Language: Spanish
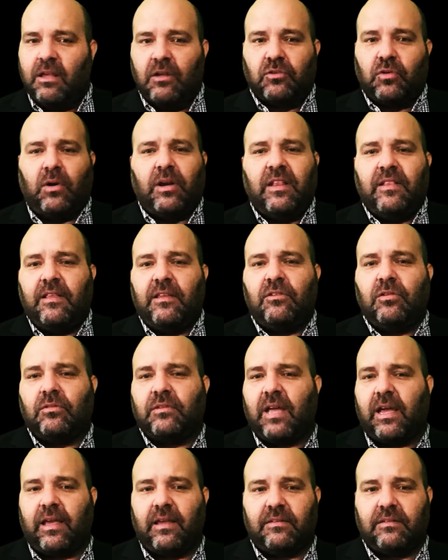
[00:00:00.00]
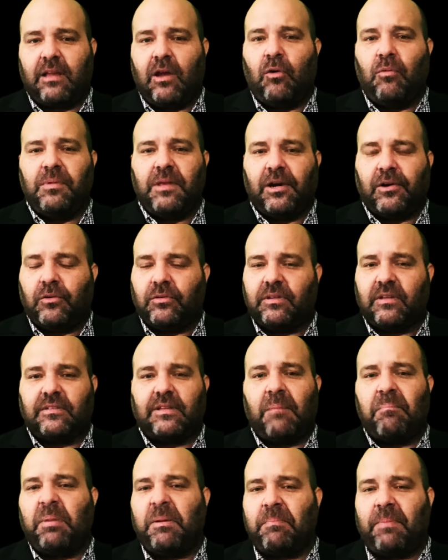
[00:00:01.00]
son indicios de que este gobierno se
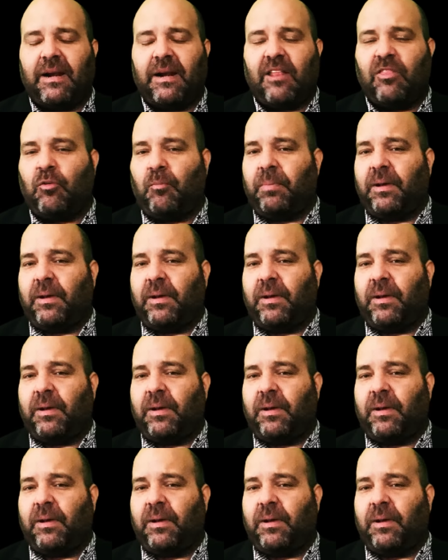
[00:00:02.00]
está preparando